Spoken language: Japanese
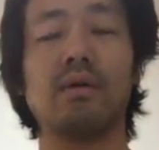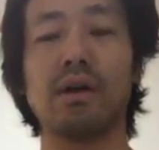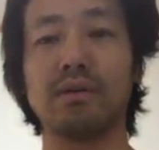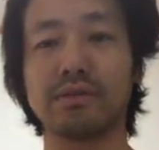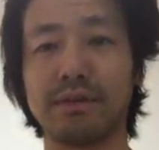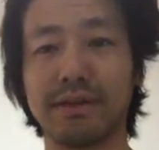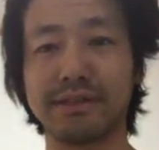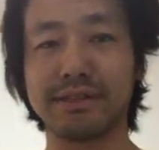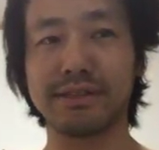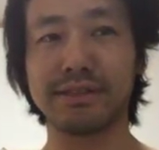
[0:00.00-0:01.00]
おはようございま
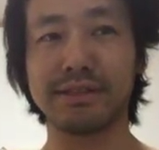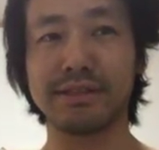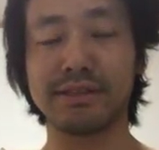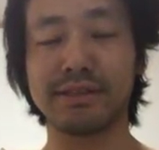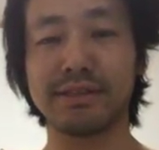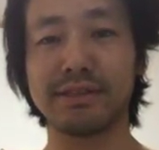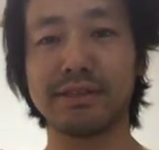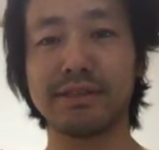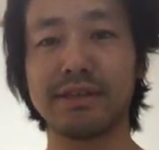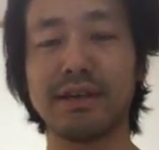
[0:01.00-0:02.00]
す
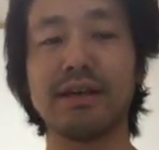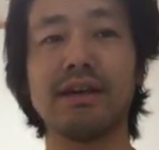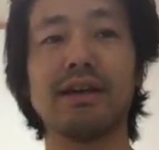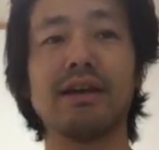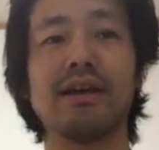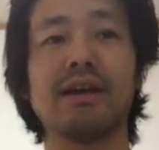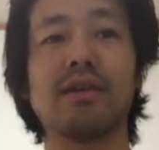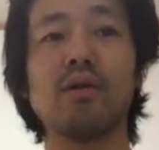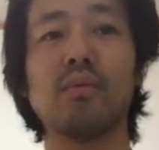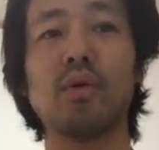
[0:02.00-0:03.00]

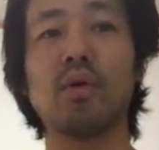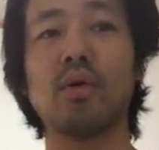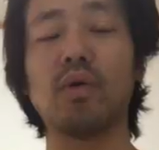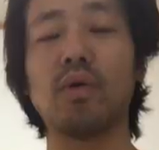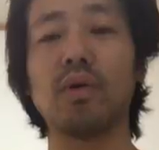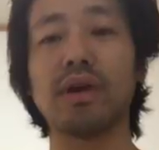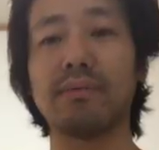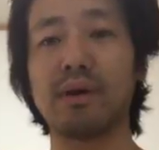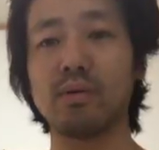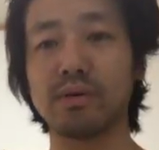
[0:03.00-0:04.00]
今日も
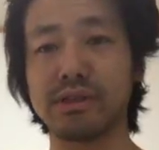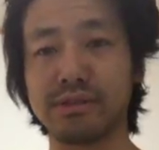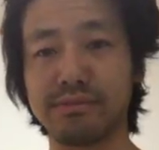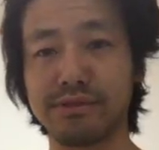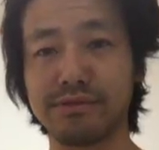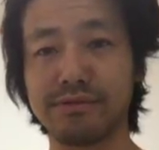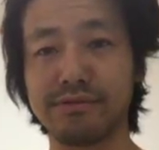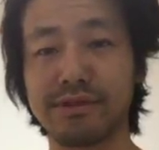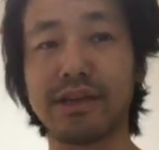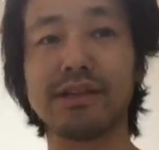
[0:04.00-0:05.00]
山奥に住む
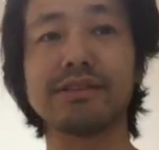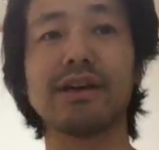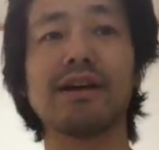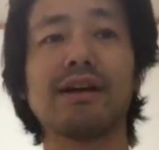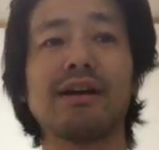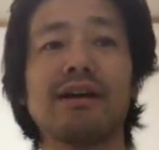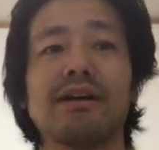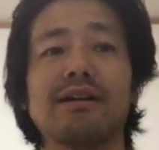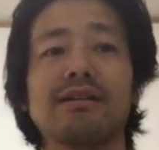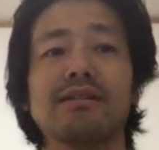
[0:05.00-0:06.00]
仙人さんから
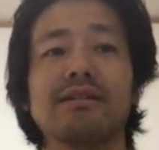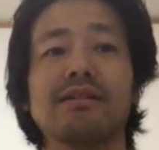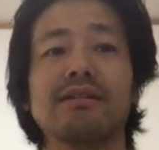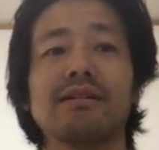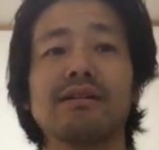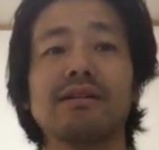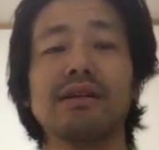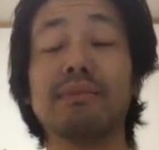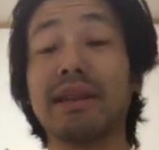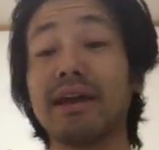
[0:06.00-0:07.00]

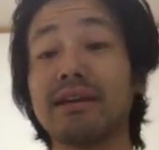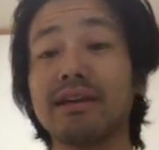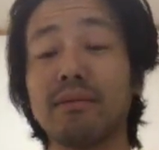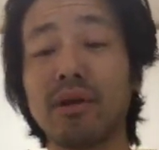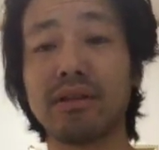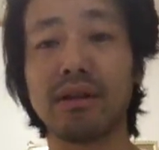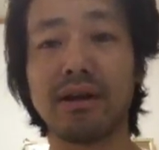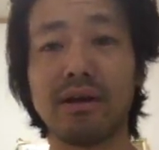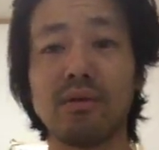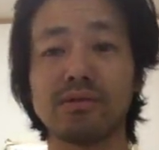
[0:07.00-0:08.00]
今ね聞いてもらっ
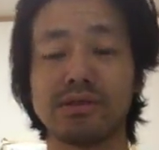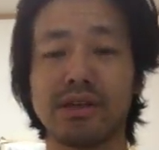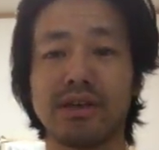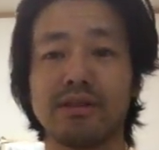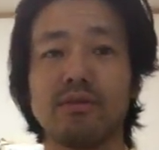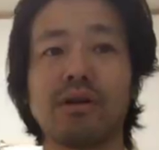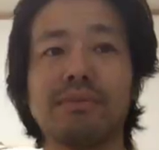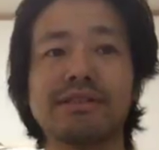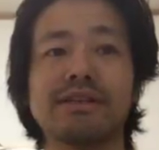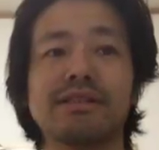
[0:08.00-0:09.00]
た音声というか
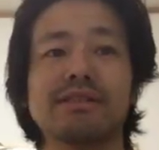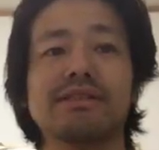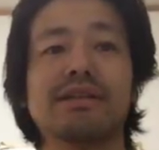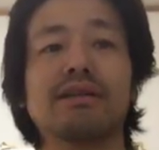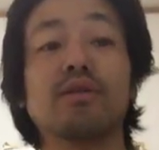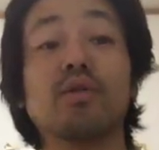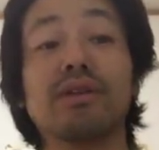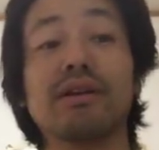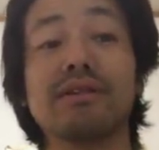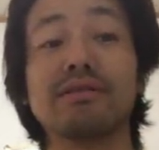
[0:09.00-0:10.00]
メッセージが届い
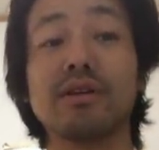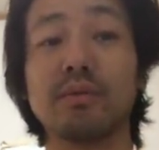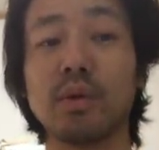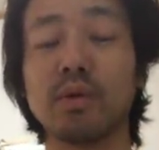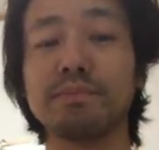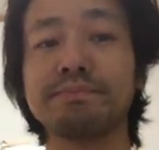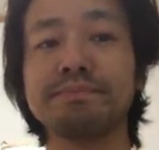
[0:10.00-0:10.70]
たんですけども